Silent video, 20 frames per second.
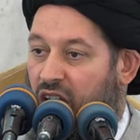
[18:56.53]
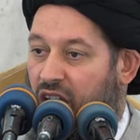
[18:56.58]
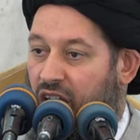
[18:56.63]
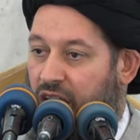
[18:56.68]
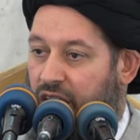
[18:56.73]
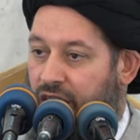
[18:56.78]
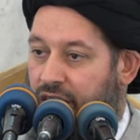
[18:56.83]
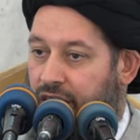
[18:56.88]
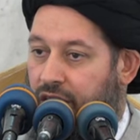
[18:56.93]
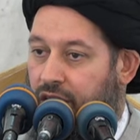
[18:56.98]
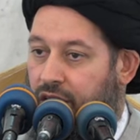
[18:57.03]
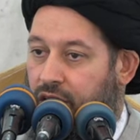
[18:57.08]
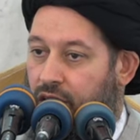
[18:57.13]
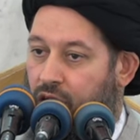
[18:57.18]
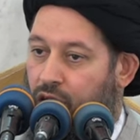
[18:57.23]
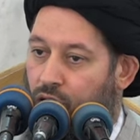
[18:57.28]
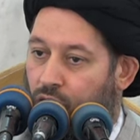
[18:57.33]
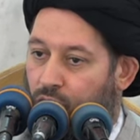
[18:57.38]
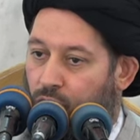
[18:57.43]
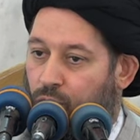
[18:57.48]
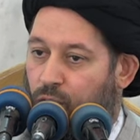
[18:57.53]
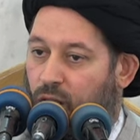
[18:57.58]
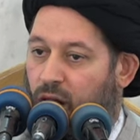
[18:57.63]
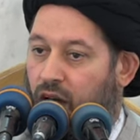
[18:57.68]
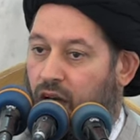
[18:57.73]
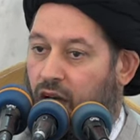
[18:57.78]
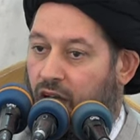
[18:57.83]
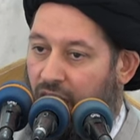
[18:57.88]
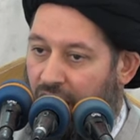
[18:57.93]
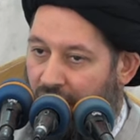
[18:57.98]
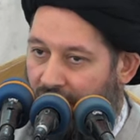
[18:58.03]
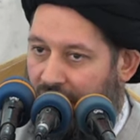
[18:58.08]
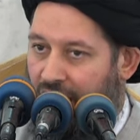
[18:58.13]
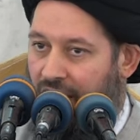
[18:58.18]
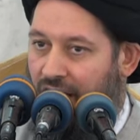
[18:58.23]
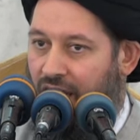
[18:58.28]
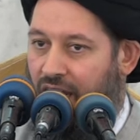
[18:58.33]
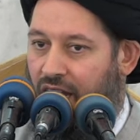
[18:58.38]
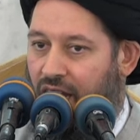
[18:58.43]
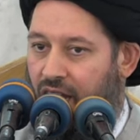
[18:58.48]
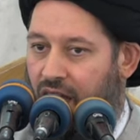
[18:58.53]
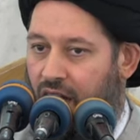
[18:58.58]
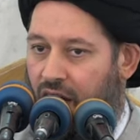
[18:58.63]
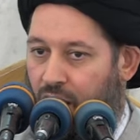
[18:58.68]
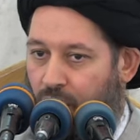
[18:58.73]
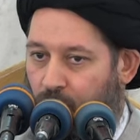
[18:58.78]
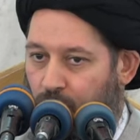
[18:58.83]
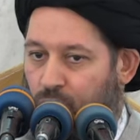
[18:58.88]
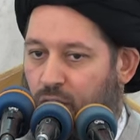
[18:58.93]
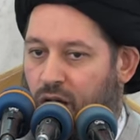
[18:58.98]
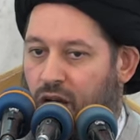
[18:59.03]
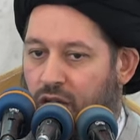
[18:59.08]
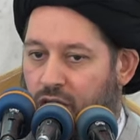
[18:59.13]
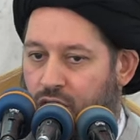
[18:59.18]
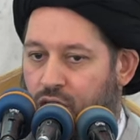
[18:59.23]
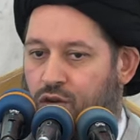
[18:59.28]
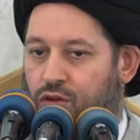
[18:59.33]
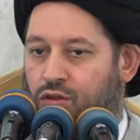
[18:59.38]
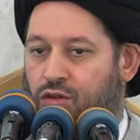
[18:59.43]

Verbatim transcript: إن هو إلا وحي